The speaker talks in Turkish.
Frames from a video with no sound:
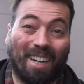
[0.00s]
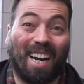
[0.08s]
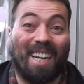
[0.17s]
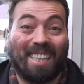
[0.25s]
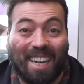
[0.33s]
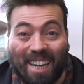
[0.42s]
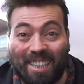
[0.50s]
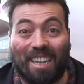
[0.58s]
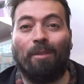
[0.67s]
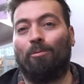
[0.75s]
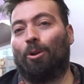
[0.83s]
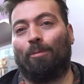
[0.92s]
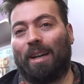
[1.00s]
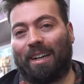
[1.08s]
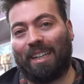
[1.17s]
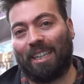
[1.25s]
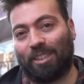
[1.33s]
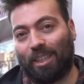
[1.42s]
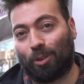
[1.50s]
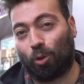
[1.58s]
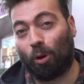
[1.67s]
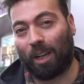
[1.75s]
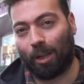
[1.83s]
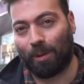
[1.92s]
Rahat rahat yiyemiyorum arkadaşlar.
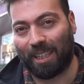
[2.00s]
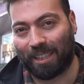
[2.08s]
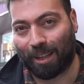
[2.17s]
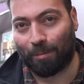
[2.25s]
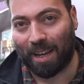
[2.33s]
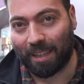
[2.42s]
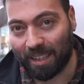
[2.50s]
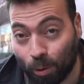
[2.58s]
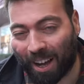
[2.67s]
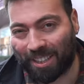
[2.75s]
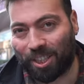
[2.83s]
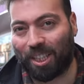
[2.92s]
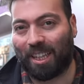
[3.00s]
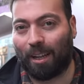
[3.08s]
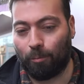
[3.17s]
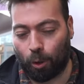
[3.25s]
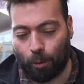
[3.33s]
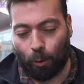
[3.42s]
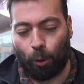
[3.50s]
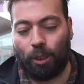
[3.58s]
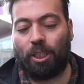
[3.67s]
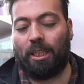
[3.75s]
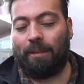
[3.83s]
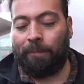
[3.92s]
Çok kalabalık da ben hunharca dalamıyorum. Onun
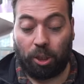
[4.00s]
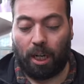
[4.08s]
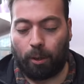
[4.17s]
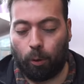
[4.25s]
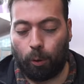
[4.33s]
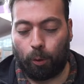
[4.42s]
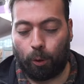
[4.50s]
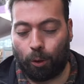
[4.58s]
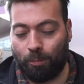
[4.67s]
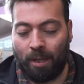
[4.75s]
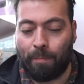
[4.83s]
için dışarıda oturdum.